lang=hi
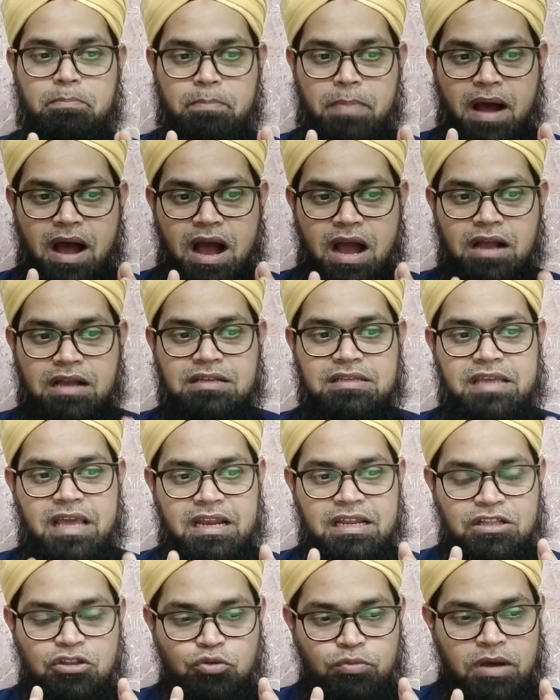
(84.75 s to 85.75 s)
पाक
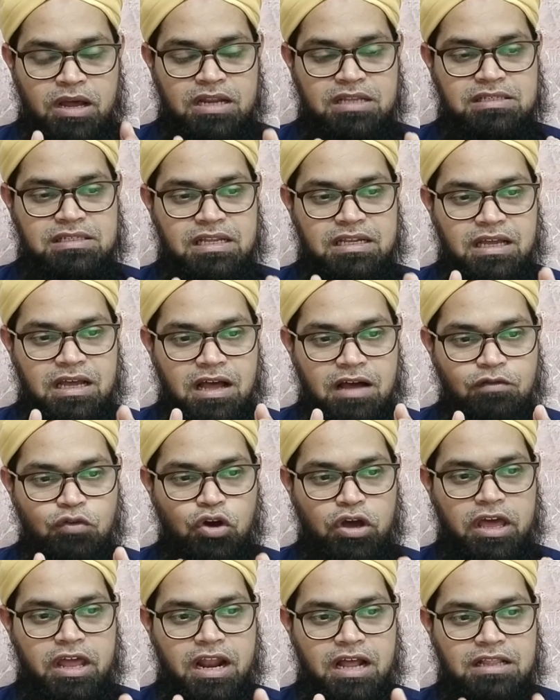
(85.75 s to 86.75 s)
यानी तुम्हारे सदका व
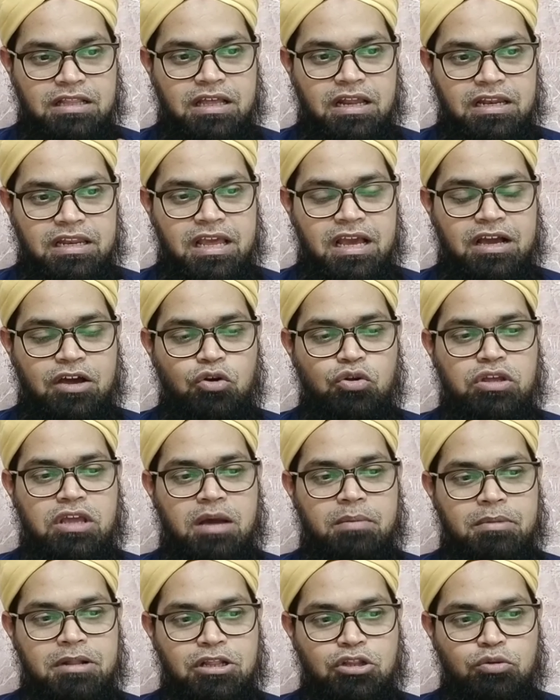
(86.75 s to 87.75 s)
खैरात कर लिया करो ये अमल